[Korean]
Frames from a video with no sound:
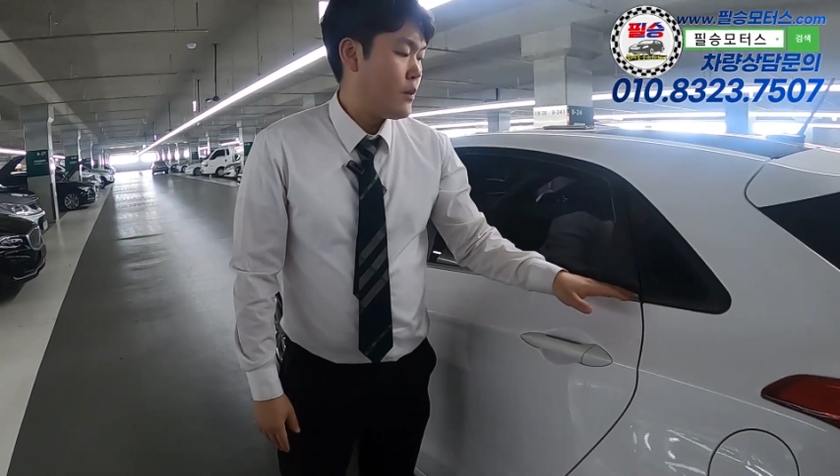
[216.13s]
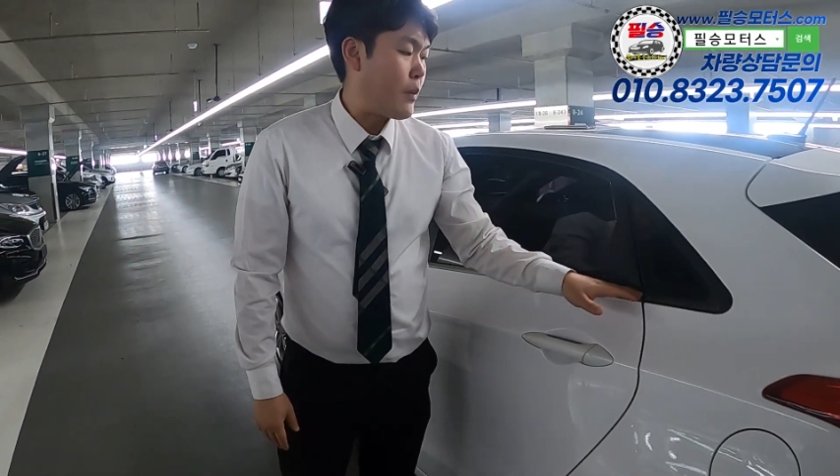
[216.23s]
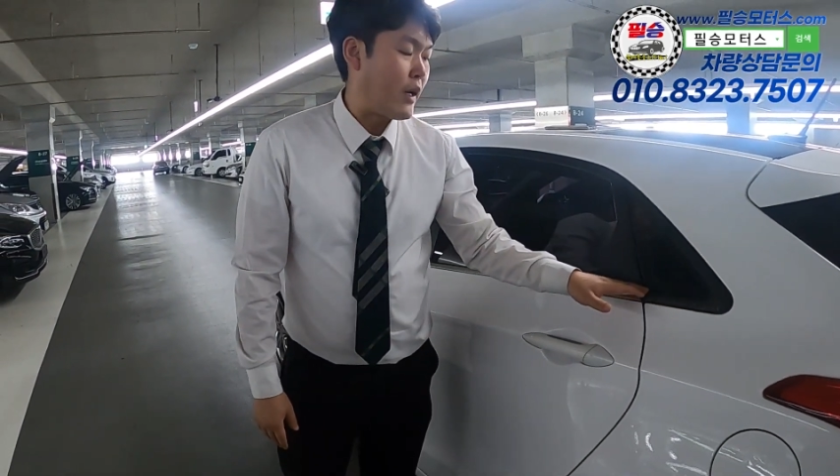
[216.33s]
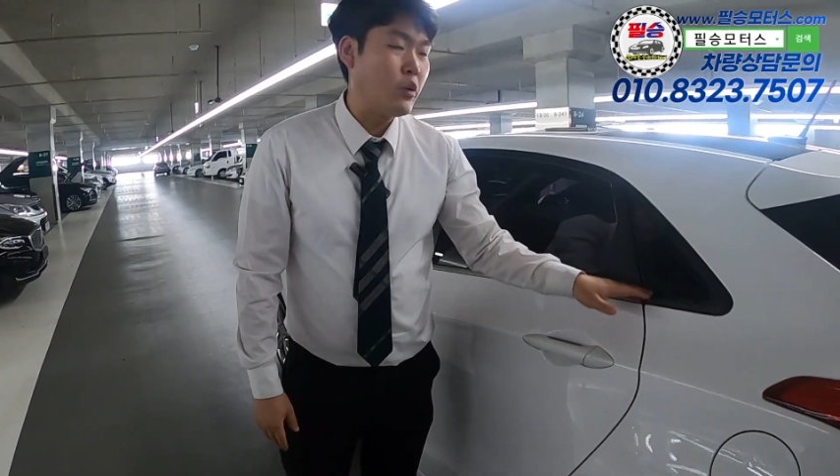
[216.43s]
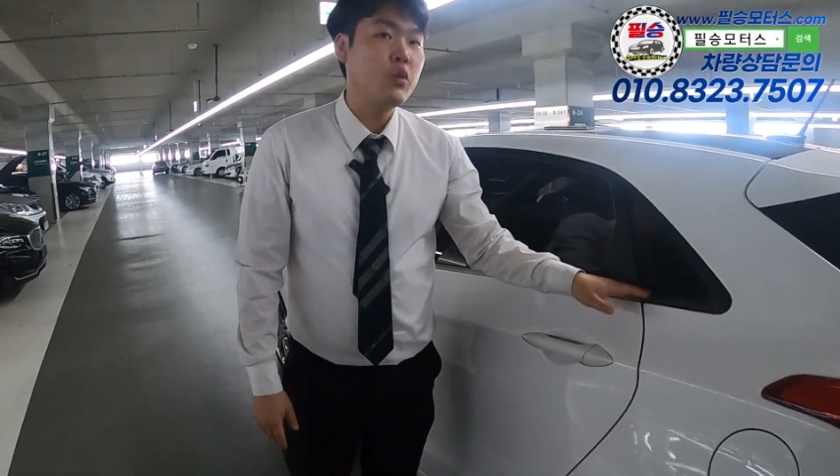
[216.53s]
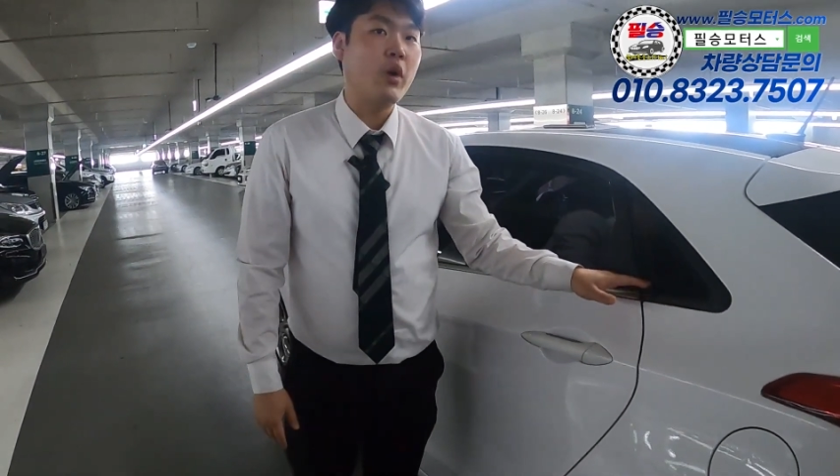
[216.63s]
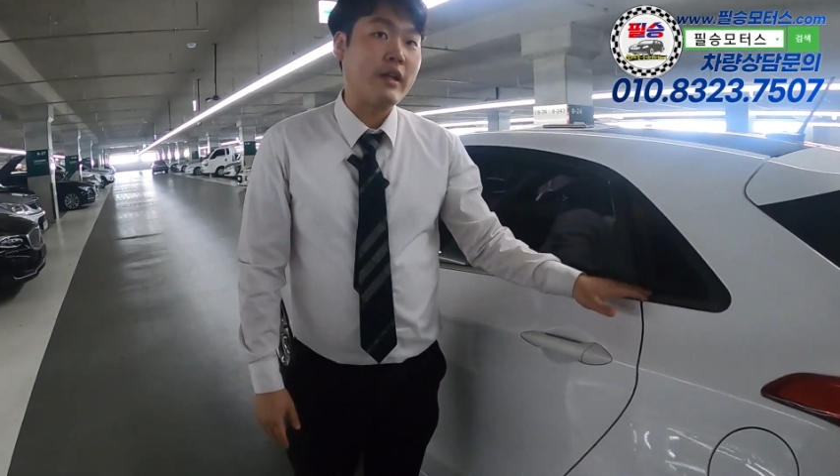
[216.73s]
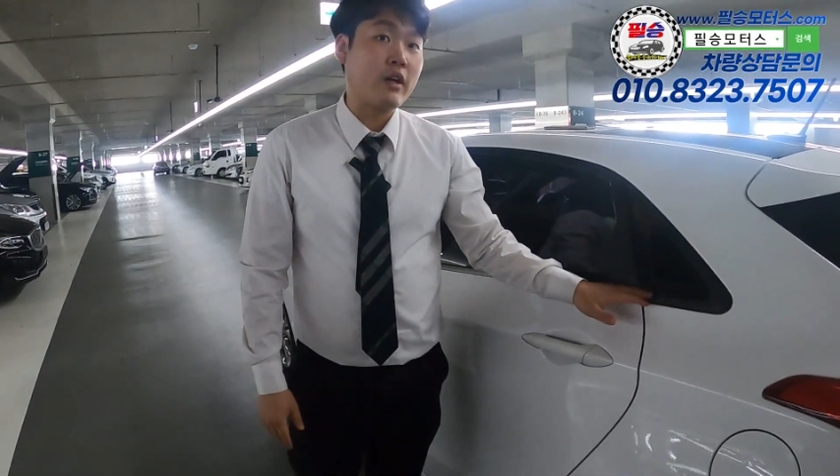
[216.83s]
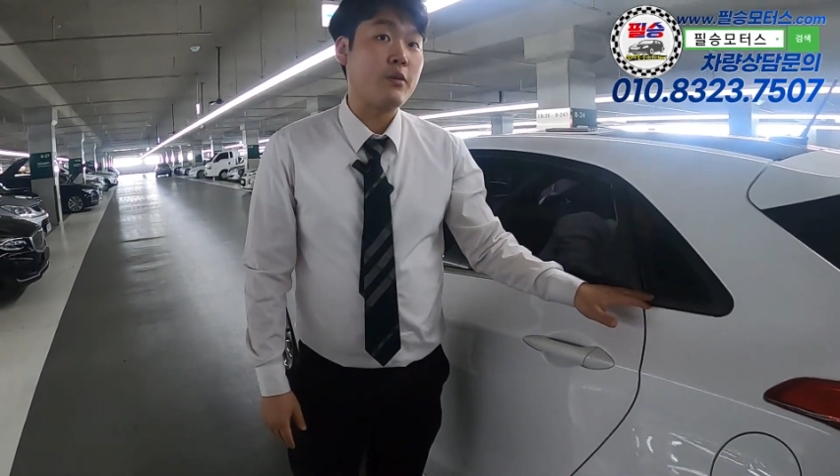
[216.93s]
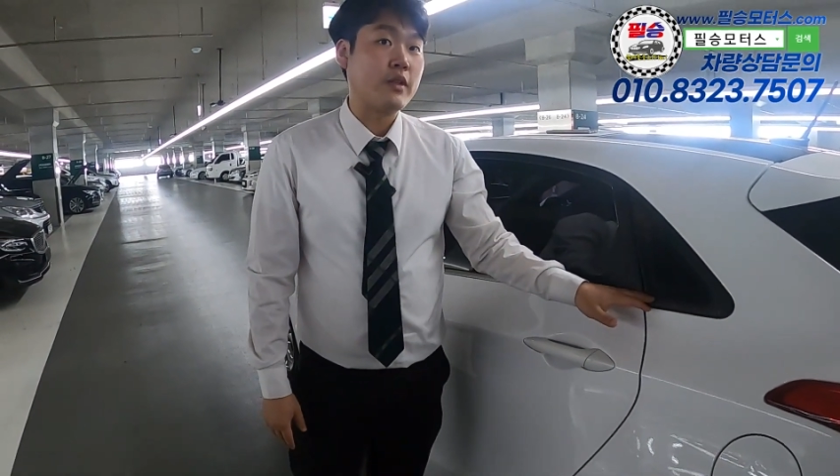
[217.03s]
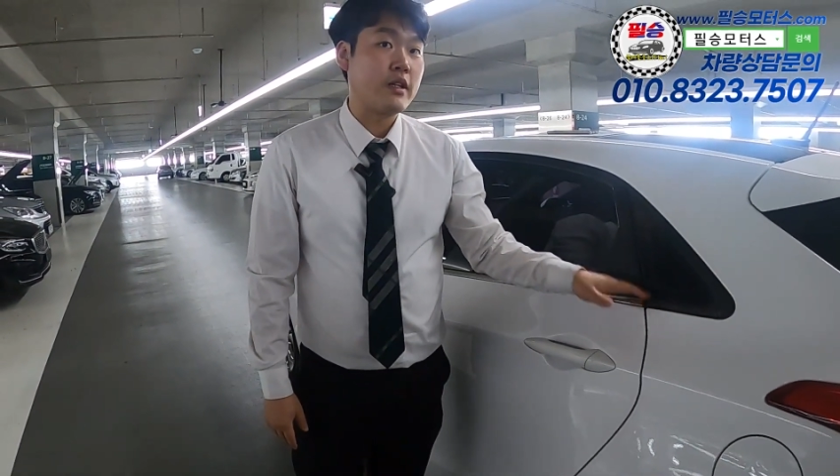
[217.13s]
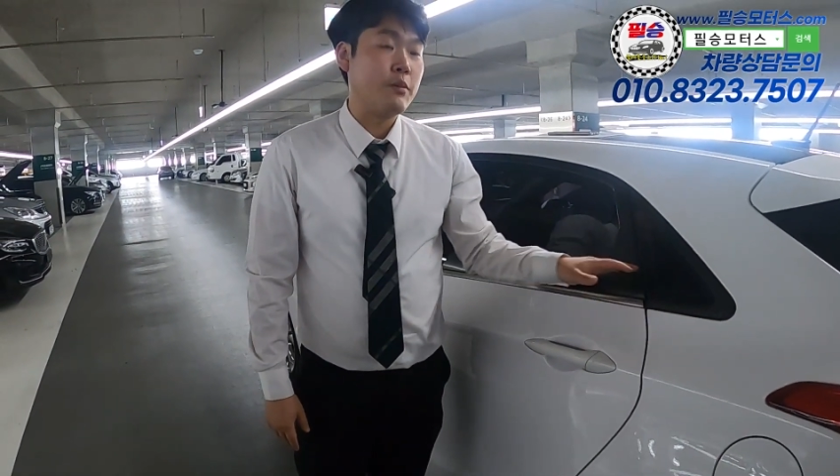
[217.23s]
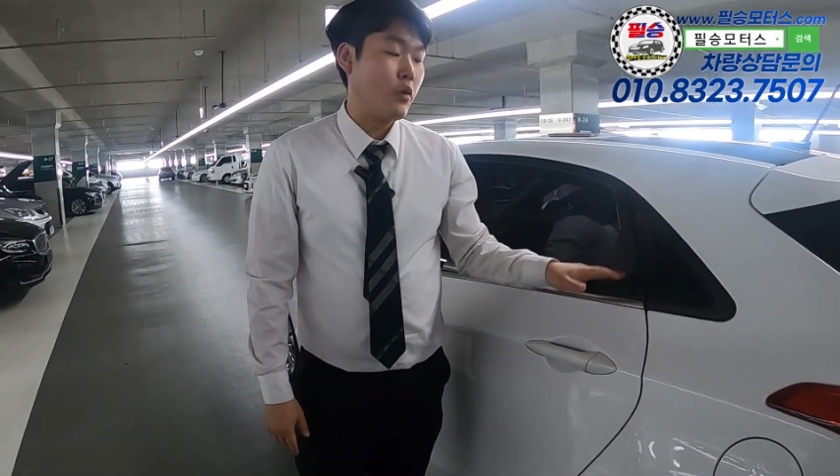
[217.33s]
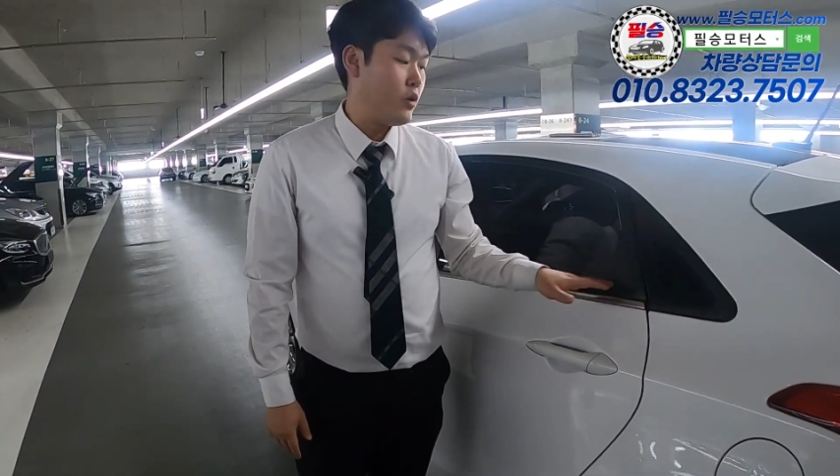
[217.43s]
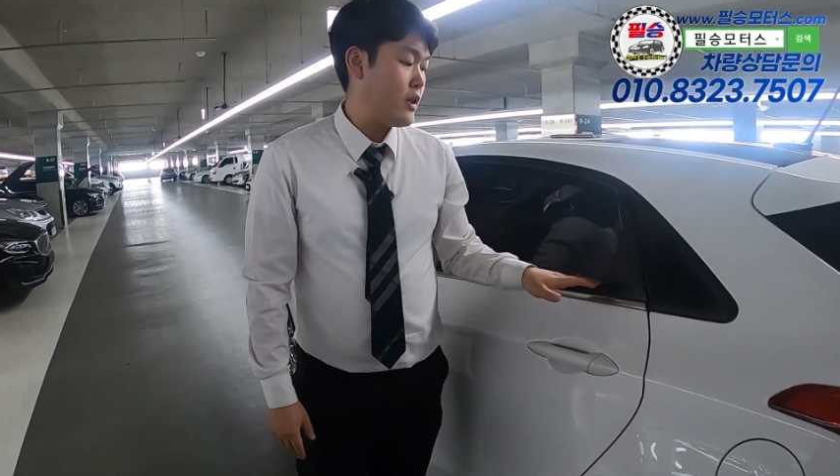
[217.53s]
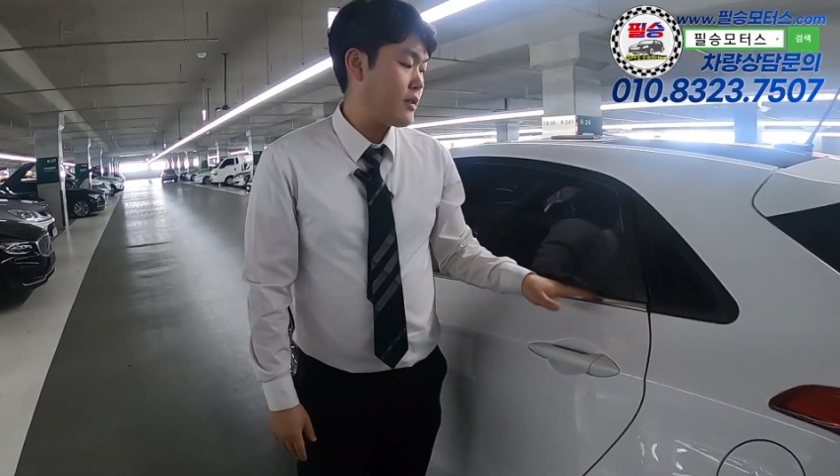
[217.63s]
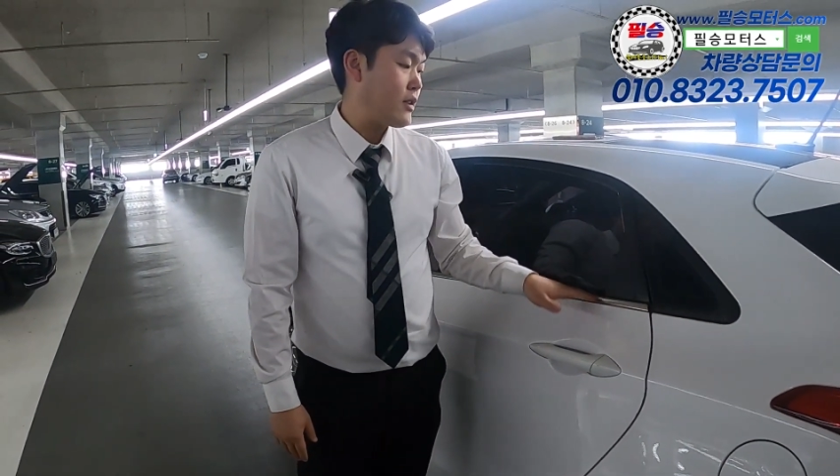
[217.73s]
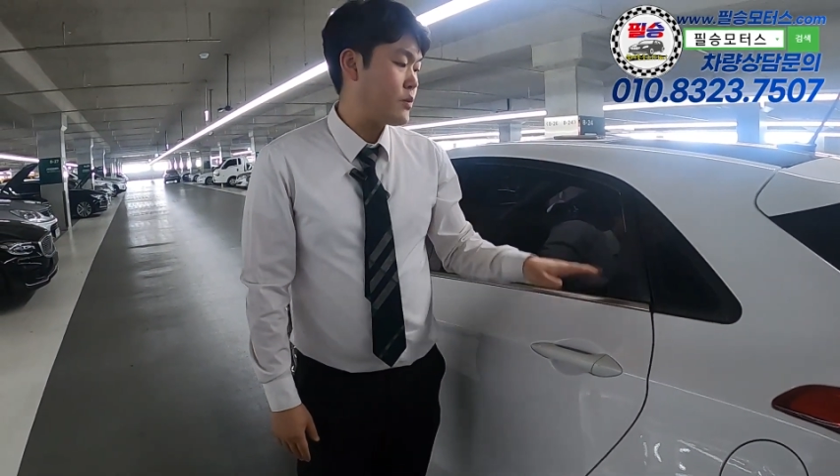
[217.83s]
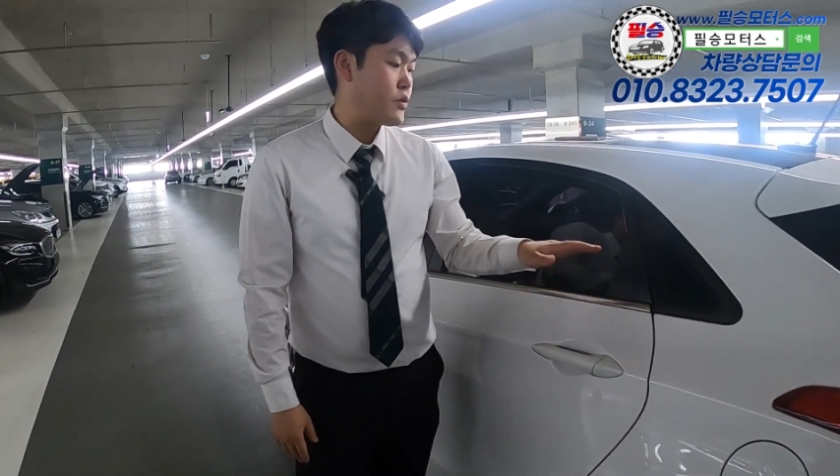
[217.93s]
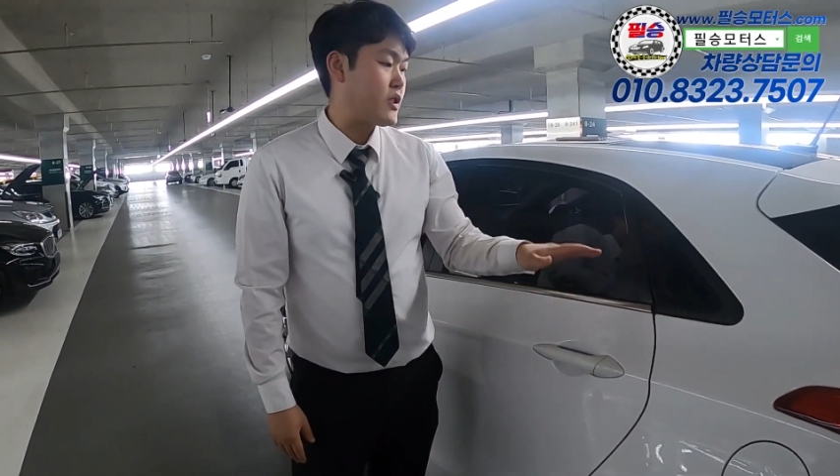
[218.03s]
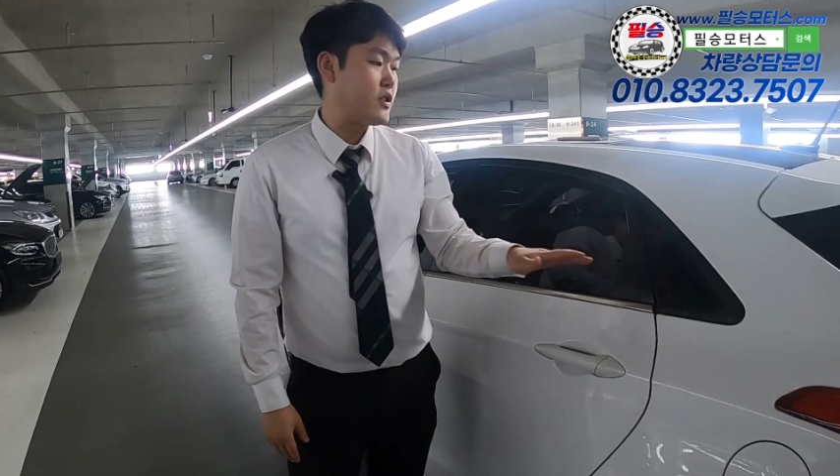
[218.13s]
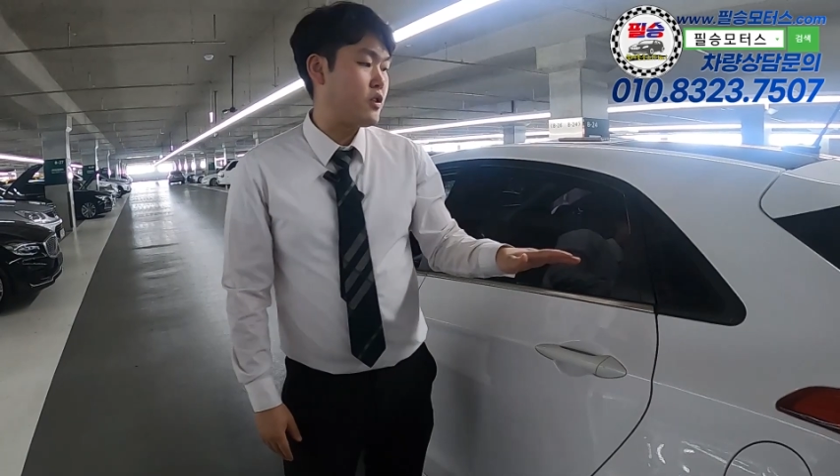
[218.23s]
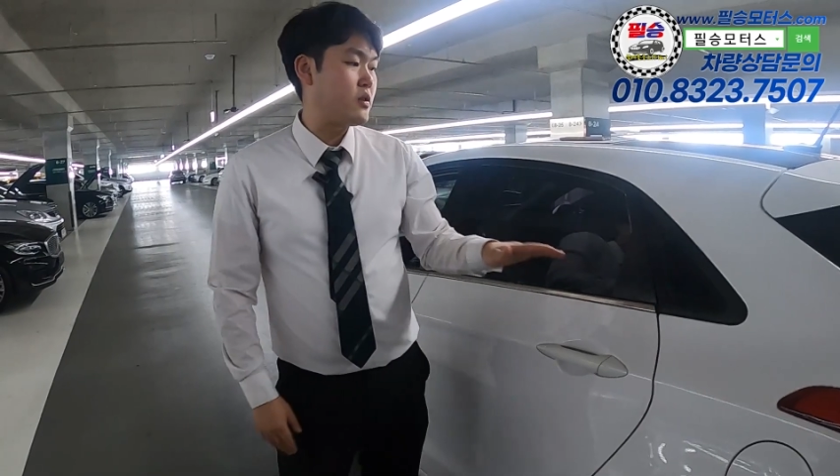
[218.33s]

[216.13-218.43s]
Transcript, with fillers: 만 원도 안 할 겁니다 이 몰딩 사서 붙이는